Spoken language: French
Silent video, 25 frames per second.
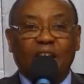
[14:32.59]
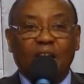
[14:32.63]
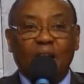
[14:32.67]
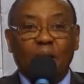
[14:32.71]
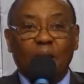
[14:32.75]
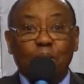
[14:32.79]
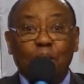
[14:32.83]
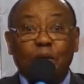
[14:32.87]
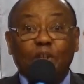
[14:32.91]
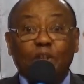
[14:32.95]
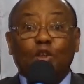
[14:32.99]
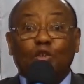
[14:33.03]

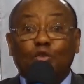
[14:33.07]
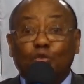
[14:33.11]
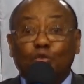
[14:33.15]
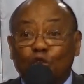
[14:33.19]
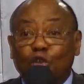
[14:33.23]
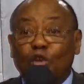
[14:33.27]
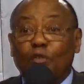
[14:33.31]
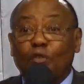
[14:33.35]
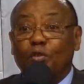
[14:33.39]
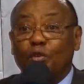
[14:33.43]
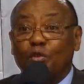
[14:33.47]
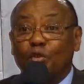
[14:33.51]
mais je suis
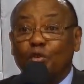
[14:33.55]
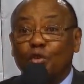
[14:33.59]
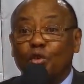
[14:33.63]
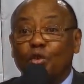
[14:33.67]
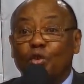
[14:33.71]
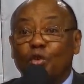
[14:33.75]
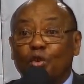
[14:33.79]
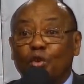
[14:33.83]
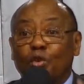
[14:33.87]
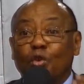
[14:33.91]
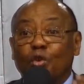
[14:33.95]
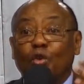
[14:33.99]
devenu
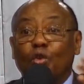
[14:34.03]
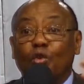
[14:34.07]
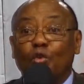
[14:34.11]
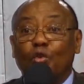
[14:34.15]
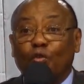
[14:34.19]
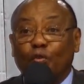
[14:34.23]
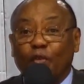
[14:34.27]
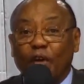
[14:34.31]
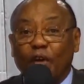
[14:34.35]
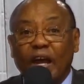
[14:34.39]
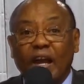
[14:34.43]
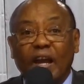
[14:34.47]
une
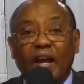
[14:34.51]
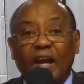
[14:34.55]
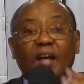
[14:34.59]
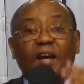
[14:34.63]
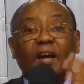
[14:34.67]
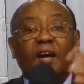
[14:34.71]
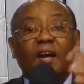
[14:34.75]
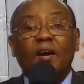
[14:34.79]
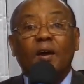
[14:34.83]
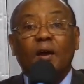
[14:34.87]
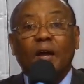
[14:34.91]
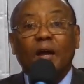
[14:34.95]
nouvelle
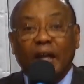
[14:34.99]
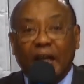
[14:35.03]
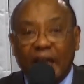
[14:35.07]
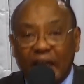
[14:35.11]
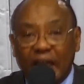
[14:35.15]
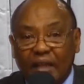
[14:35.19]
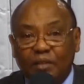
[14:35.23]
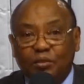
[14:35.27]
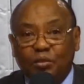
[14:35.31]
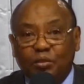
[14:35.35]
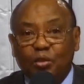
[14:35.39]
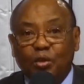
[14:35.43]

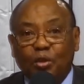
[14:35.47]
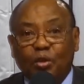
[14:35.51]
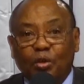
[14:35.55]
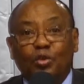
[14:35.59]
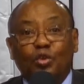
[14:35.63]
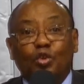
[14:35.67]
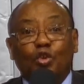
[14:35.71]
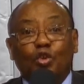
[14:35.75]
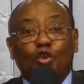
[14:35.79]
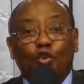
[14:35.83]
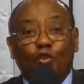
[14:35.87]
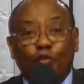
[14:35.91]
créature,
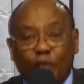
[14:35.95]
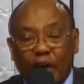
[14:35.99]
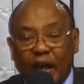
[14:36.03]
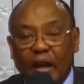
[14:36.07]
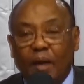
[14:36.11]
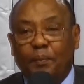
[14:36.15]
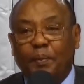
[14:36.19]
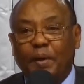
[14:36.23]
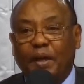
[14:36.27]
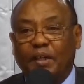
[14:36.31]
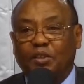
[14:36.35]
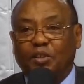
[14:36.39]
une nouvelle
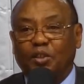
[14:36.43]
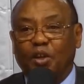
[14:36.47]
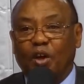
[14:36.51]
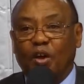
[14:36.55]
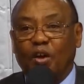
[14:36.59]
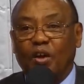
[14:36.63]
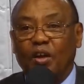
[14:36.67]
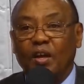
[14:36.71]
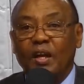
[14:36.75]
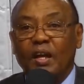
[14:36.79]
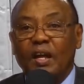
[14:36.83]
personne.